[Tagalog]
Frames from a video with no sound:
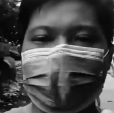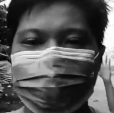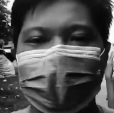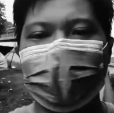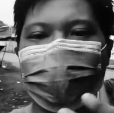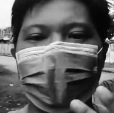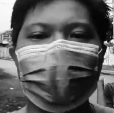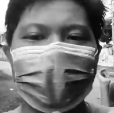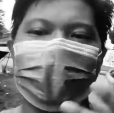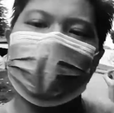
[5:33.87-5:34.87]
guys biglang
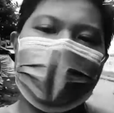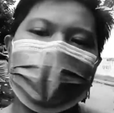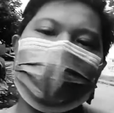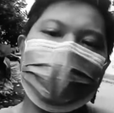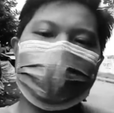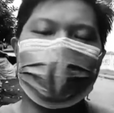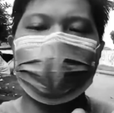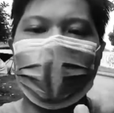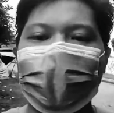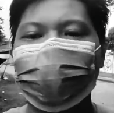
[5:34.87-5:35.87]
ano hindi hindi
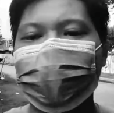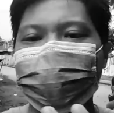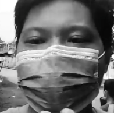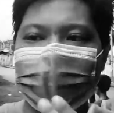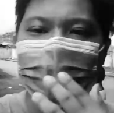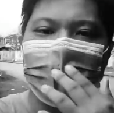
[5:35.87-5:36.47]
ma-explain ko ano to 'yon.